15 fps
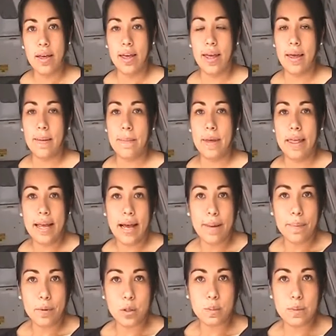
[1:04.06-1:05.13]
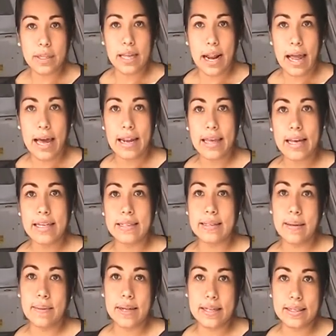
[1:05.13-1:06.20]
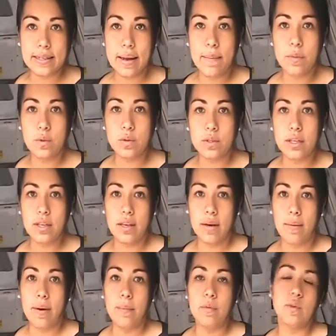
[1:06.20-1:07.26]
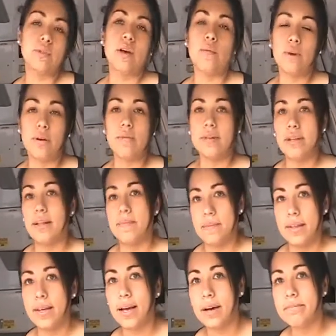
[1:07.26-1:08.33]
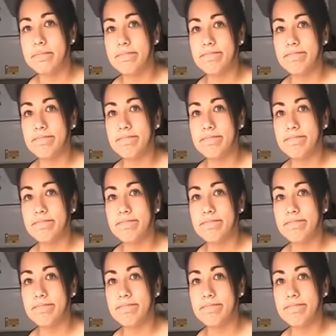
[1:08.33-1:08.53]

eh, médica prehospitalaria, estabilizamos y llevamos a una unidad médica.